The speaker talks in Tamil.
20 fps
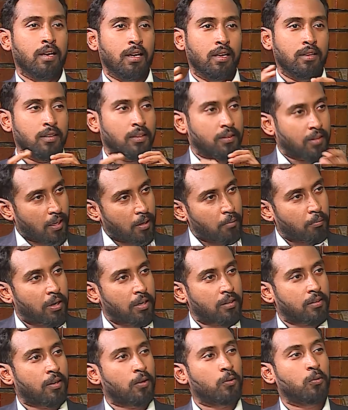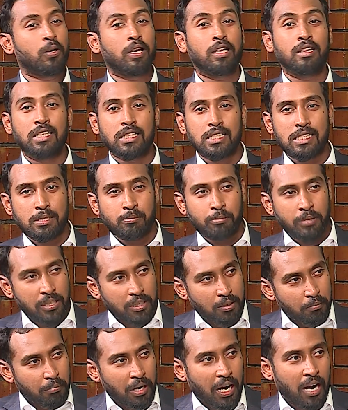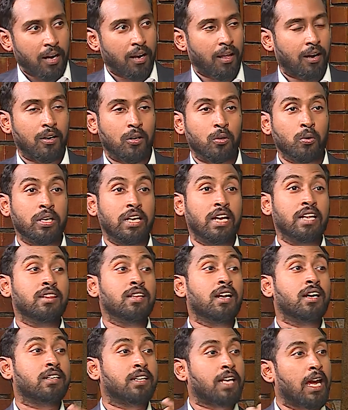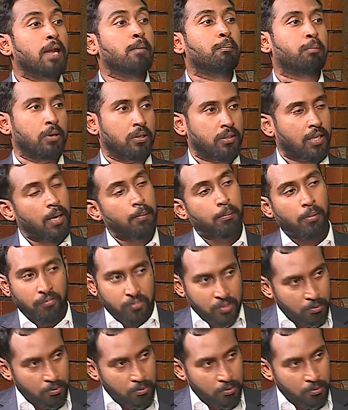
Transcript: எந்த தரமாக இருந்தாலும் எந்த சிமெண்ட் பிராண்டாக இருக்கட்டும் என்ன டைப் டைப் ஆஃப்